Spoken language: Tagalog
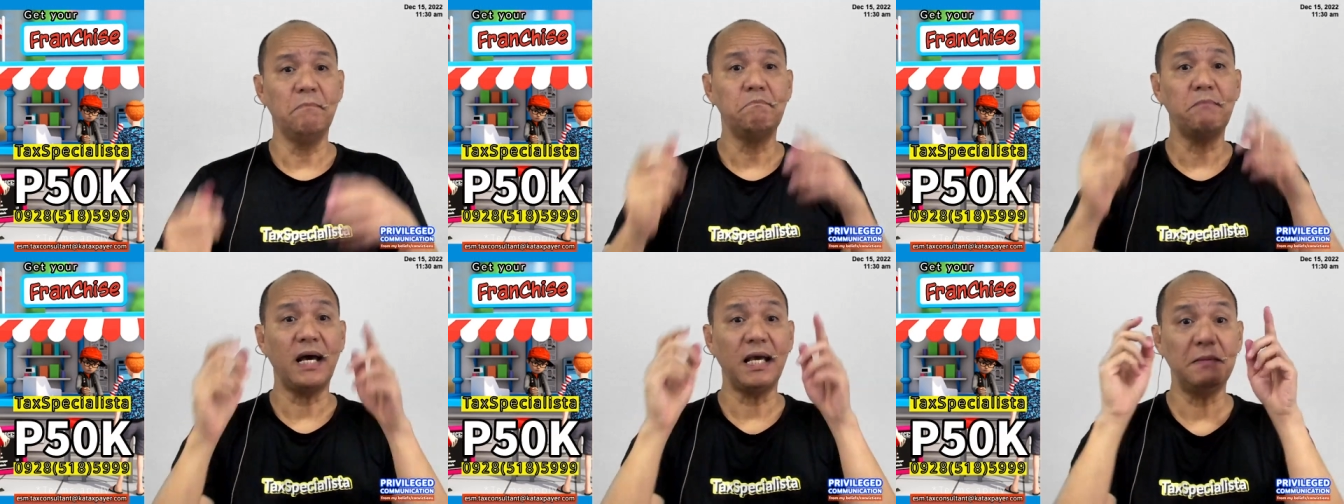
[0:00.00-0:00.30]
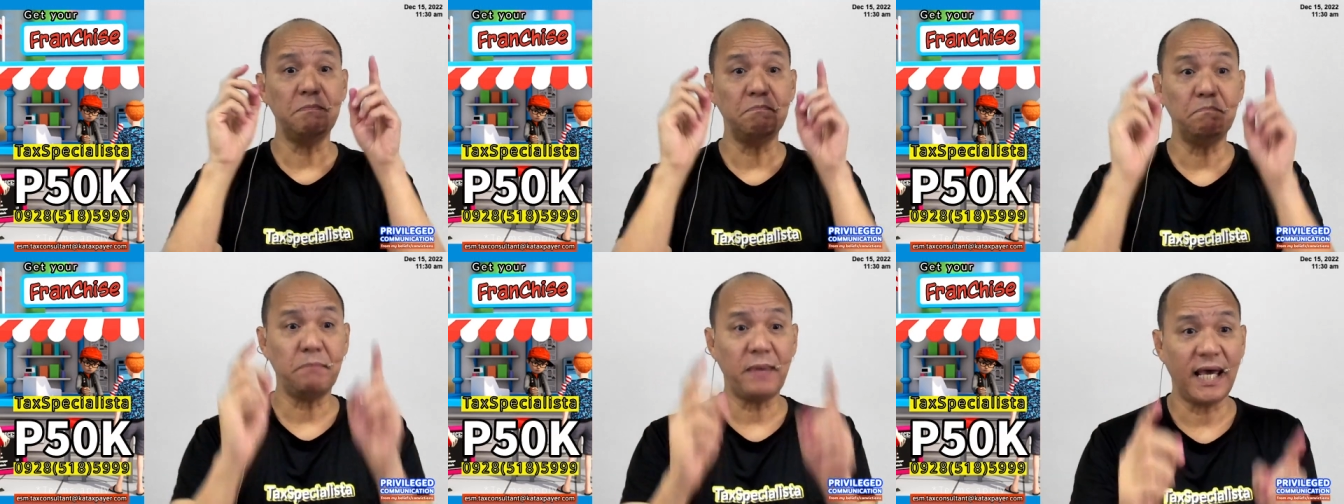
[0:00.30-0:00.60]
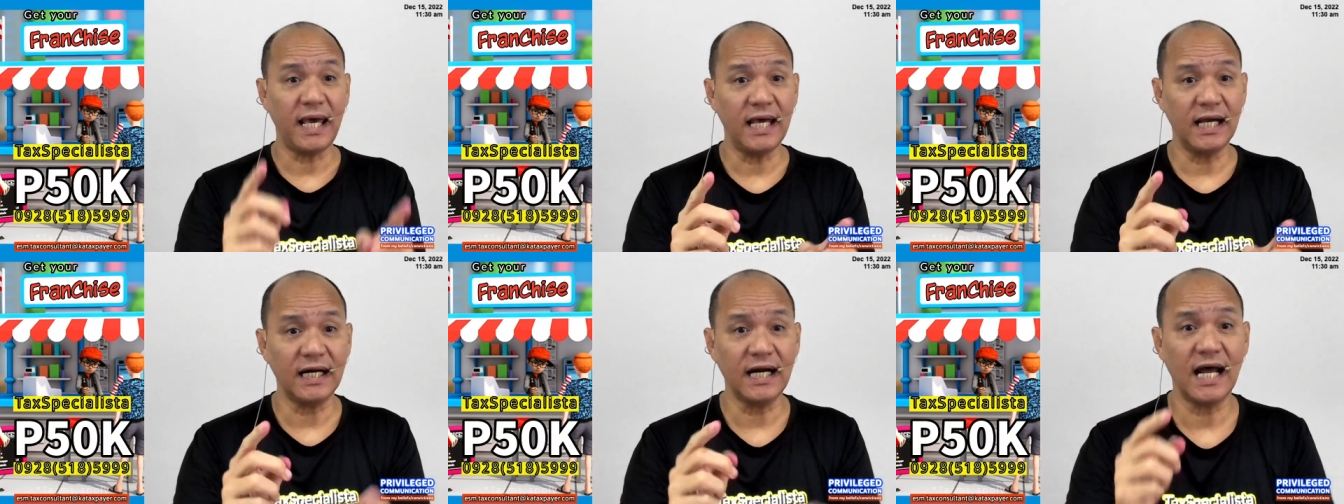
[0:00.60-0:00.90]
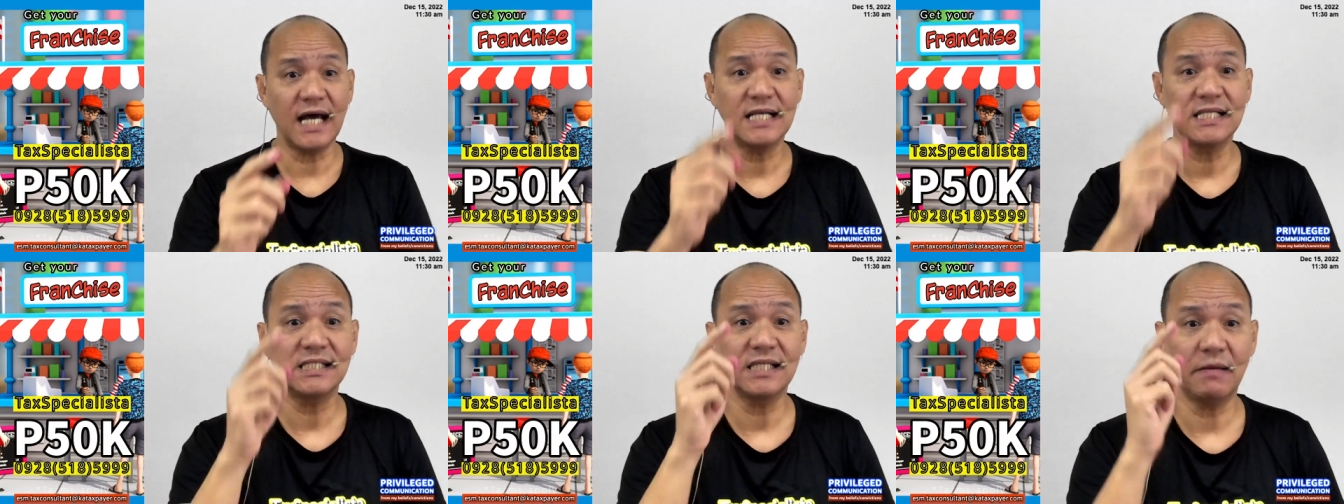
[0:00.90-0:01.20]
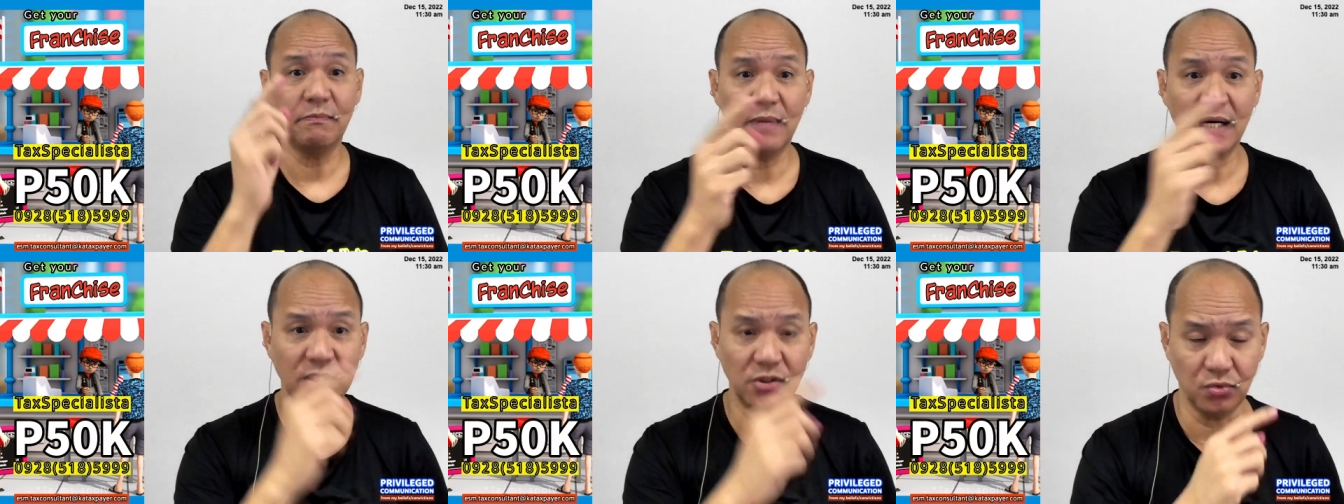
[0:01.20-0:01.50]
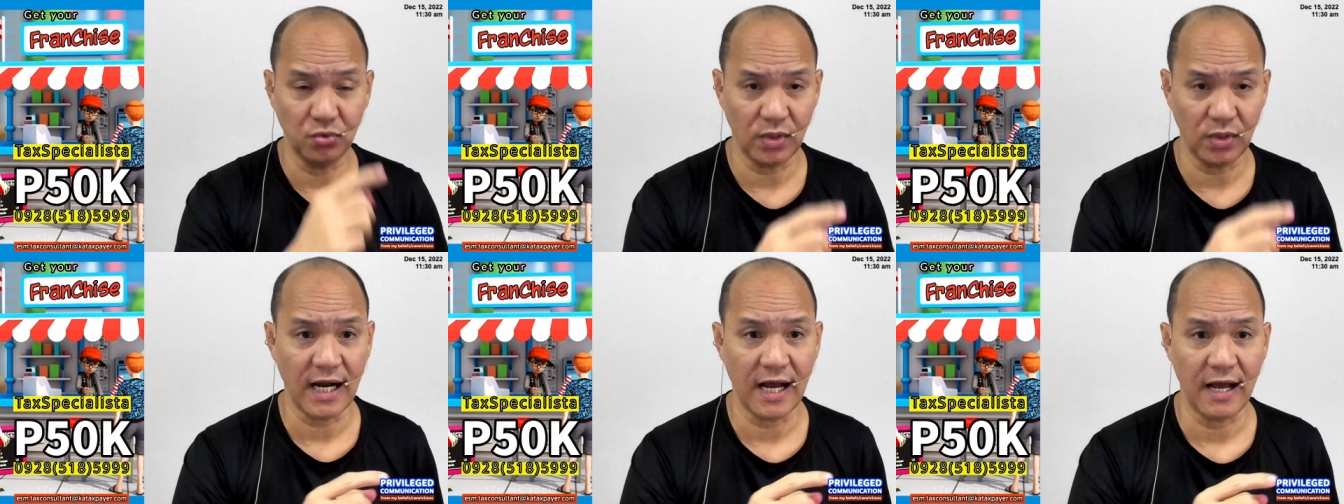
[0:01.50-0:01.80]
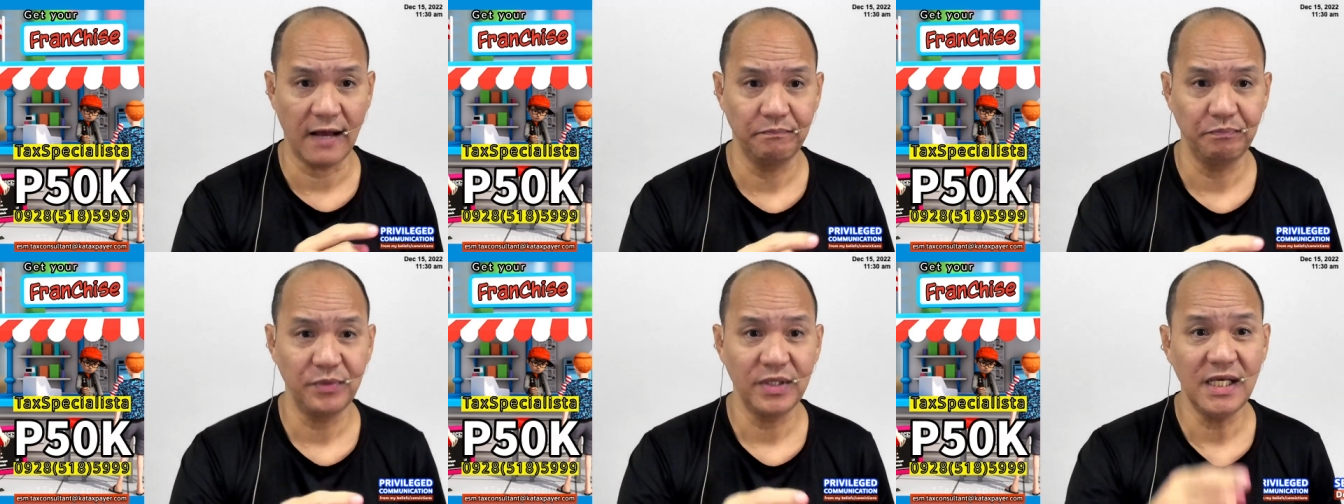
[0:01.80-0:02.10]
may pera sa
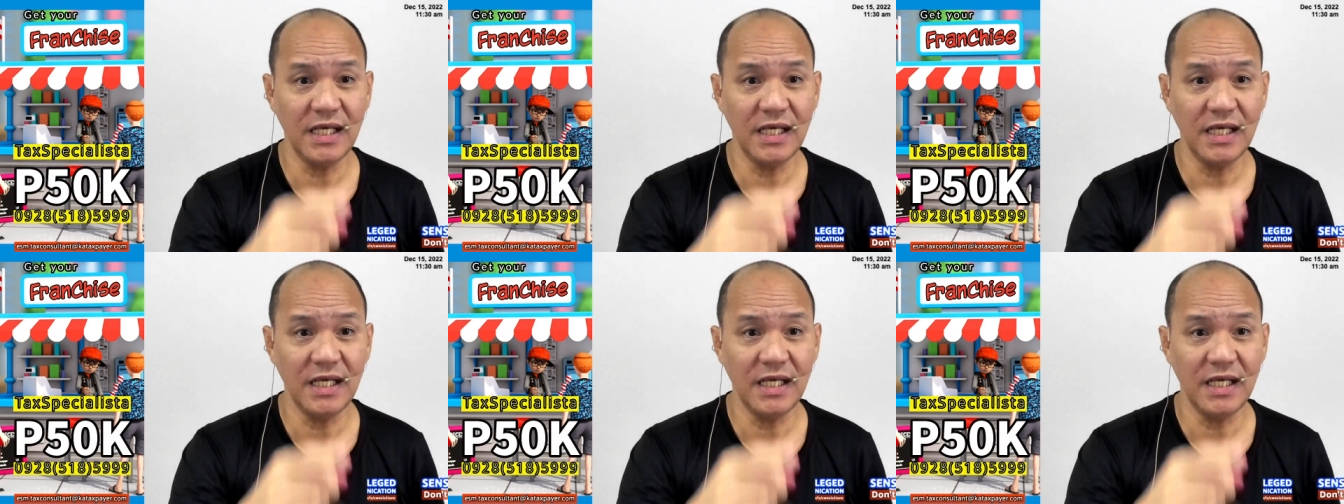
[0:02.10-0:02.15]
basura.